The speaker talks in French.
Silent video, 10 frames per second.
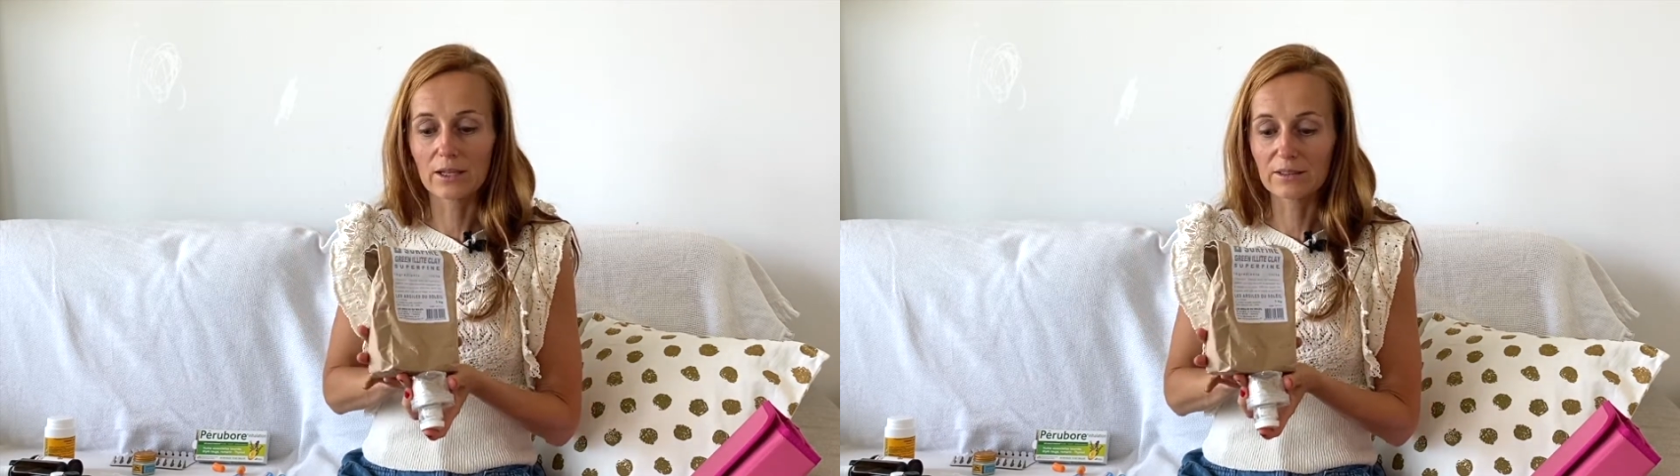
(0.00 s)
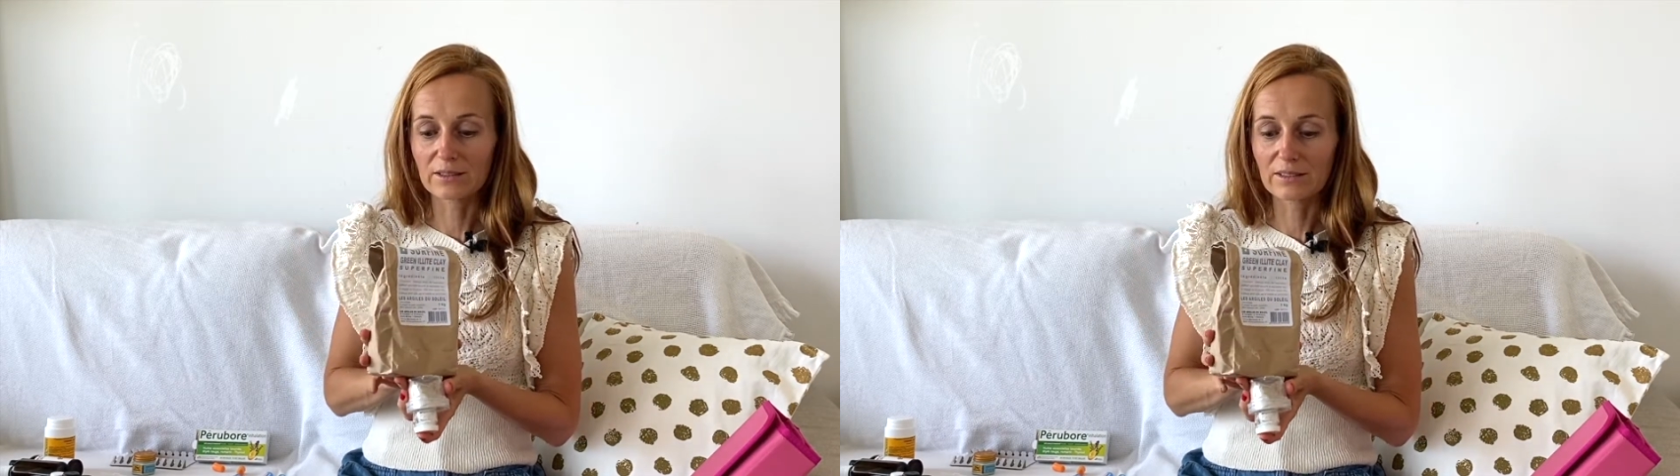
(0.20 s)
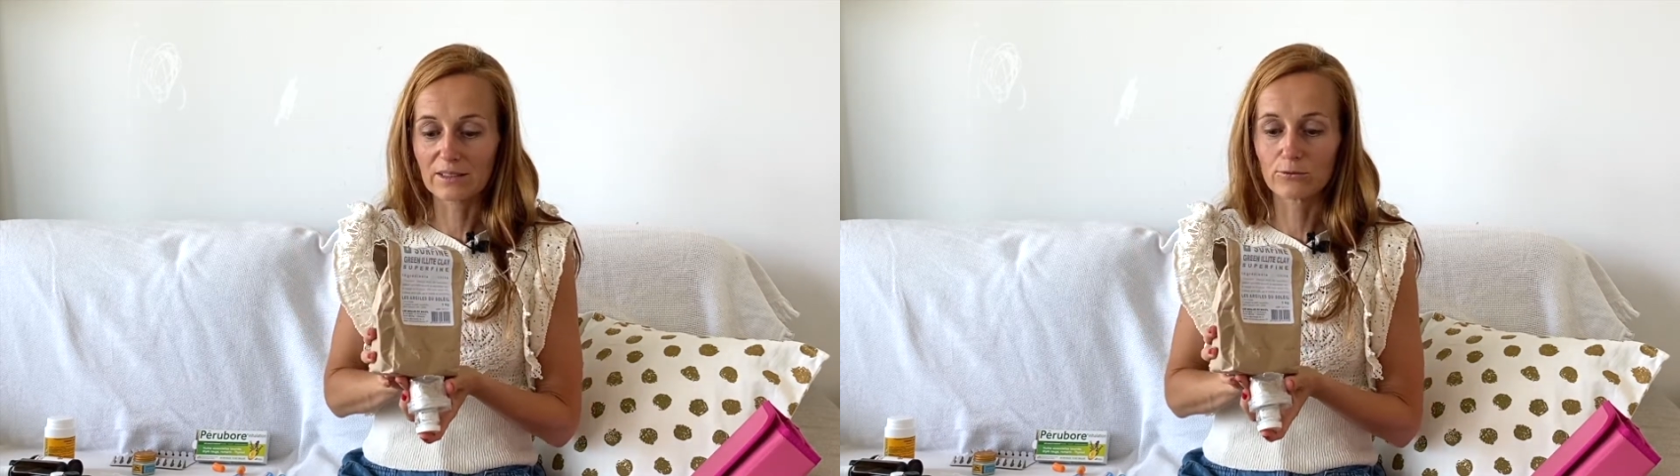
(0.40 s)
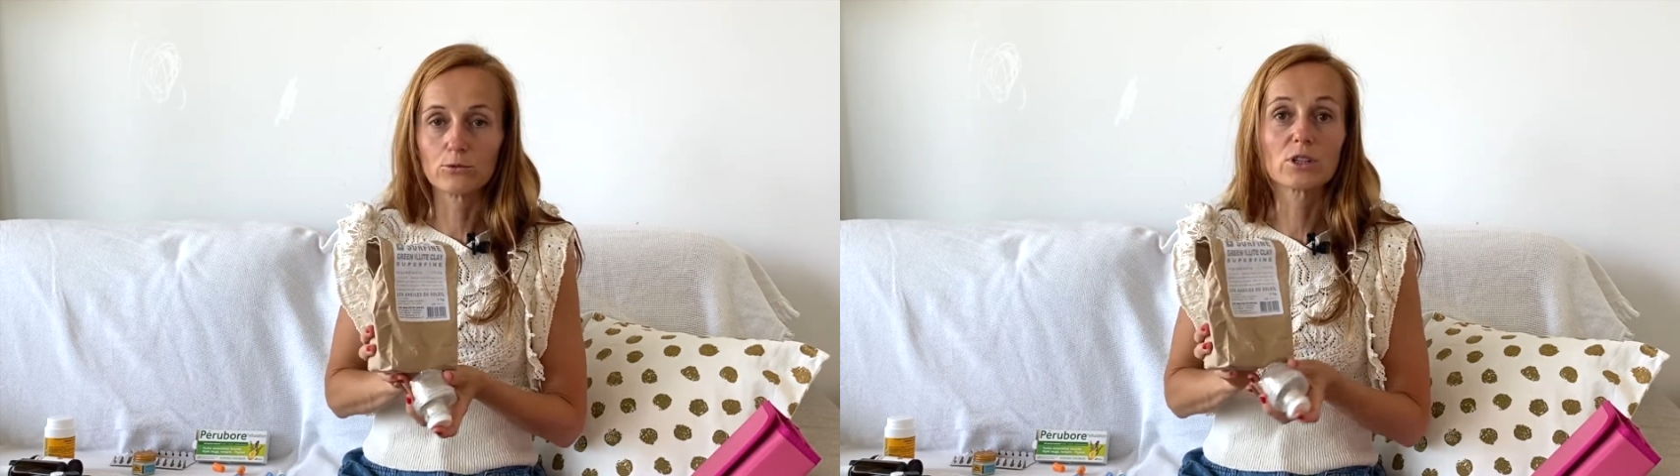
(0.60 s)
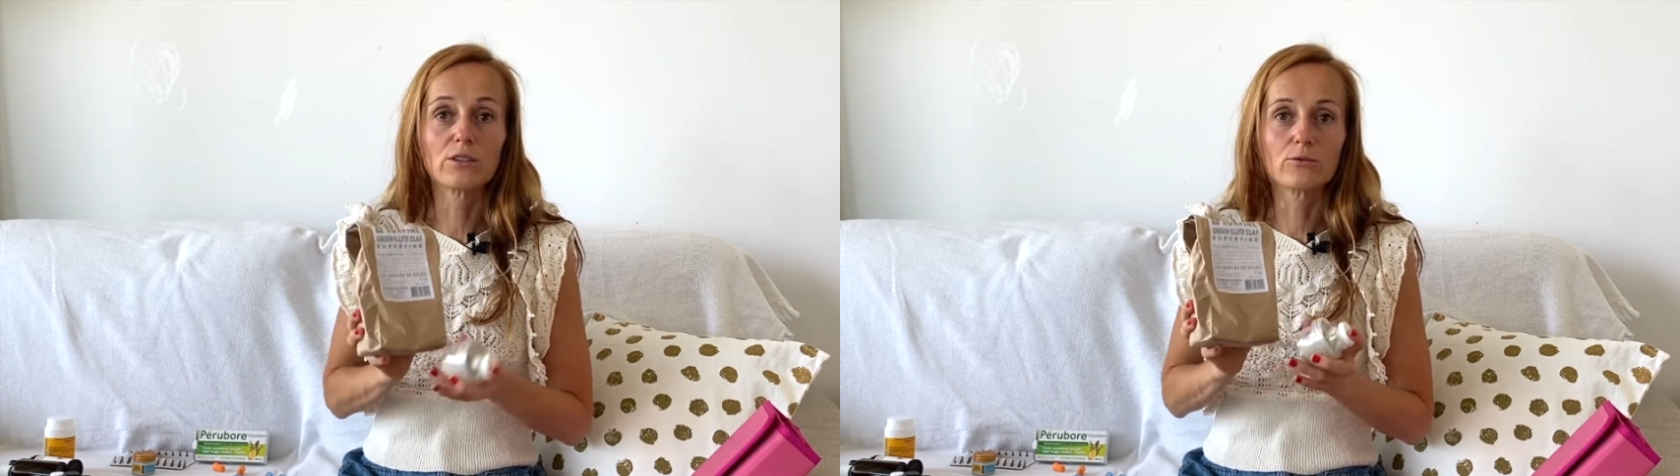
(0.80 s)
Ça, c'est vous
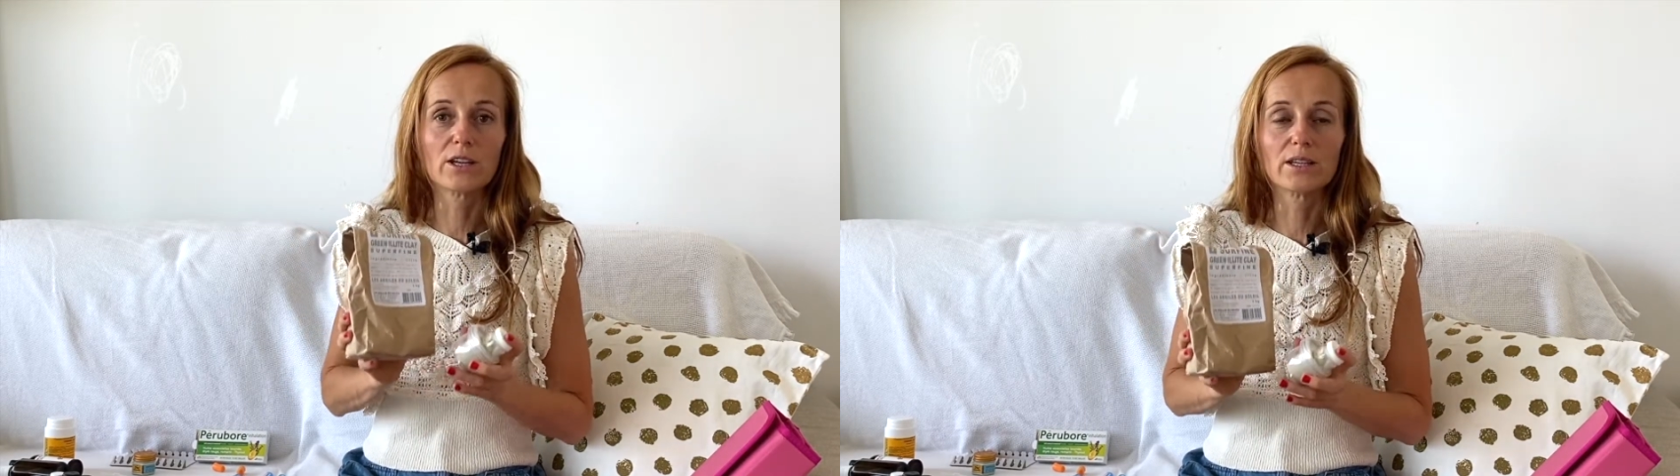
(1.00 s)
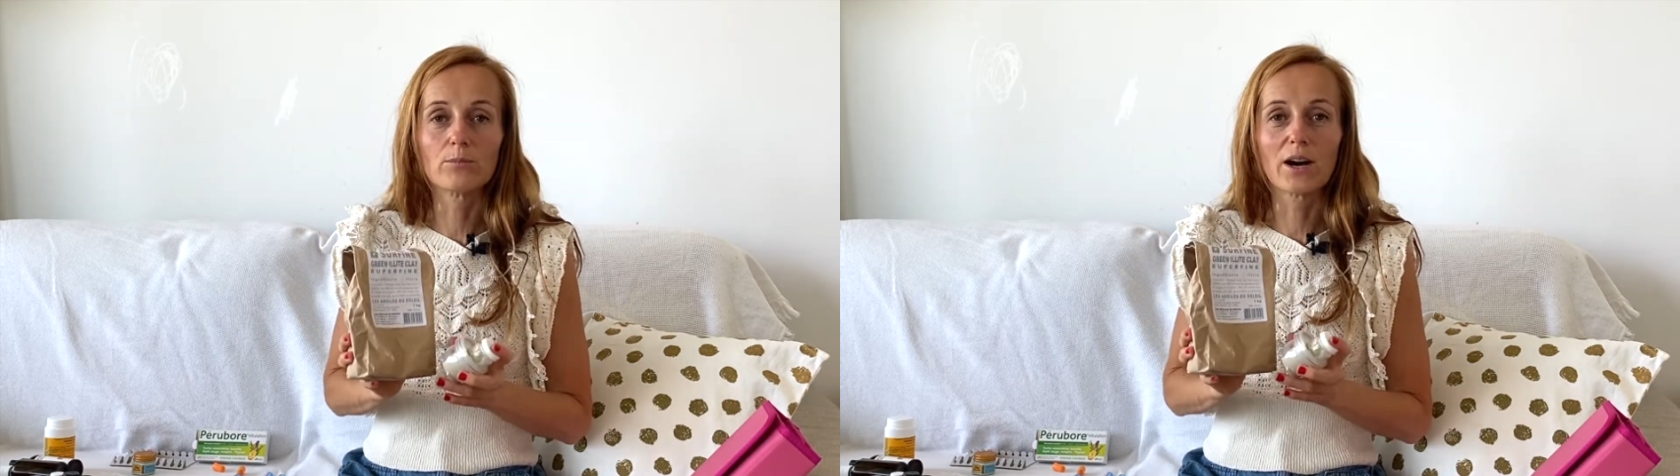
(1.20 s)
qui voyez par